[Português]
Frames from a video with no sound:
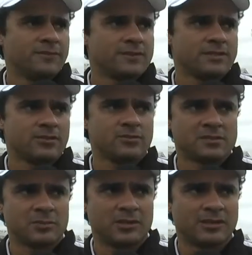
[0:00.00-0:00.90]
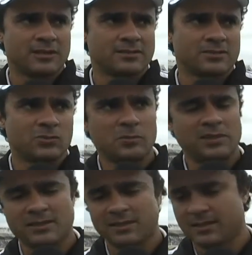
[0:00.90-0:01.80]
fazer algumas mudanças,
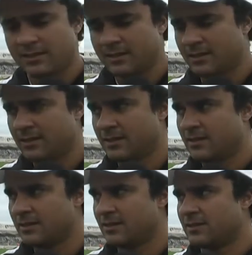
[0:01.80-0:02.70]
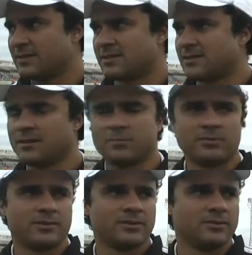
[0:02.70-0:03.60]
uma até é, necessária
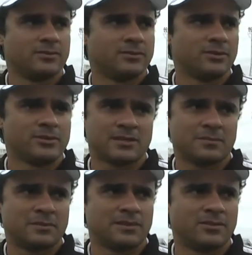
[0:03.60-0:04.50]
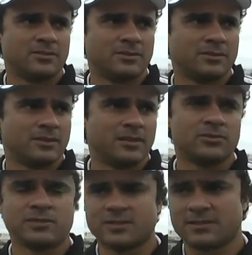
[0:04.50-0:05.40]
porque o, o, nosso capitão
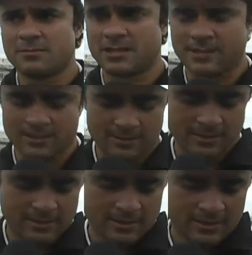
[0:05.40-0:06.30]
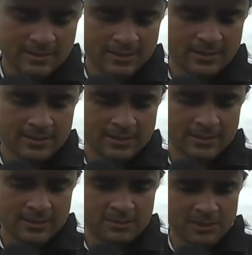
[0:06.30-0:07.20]
levou o terceiro amarelo.
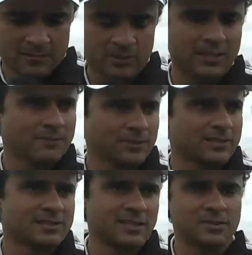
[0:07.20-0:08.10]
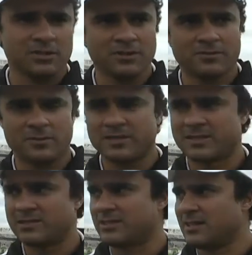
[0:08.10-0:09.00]
É, mas vou, te, vou testar uma nova
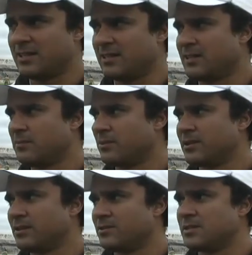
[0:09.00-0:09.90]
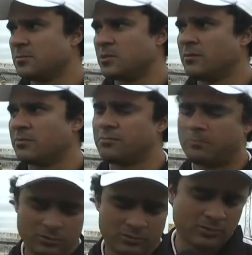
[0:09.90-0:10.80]
formação lá, até porque nós temos que ir para
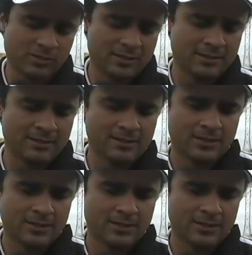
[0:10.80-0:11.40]
o tudo ou nada.